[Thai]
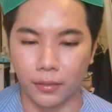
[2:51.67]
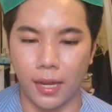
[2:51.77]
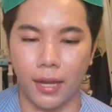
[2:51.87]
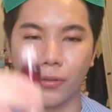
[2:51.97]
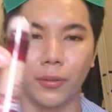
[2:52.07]

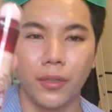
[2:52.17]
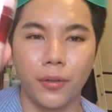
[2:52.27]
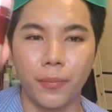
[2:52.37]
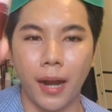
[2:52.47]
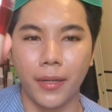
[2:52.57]
อ่ะ
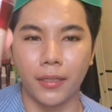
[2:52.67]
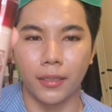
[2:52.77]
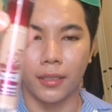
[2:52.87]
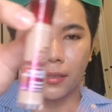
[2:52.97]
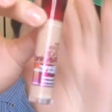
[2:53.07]
รูปร่างักษ์เป็นอย่าง
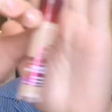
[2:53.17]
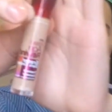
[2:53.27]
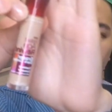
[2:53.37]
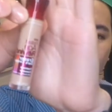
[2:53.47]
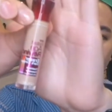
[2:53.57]
นี้ เห็น
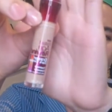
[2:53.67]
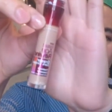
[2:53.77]
ไหมเห็นไหม